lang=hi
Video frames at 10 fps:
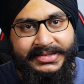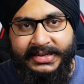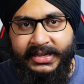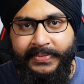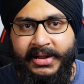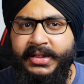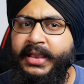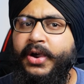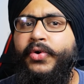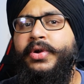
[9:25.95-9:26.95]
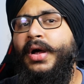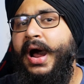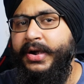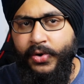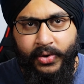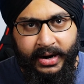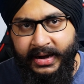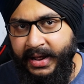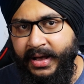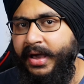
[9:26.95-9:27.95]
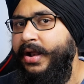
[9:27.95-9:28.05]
के साथ मिल जाएंगे और आठ नौ घंटे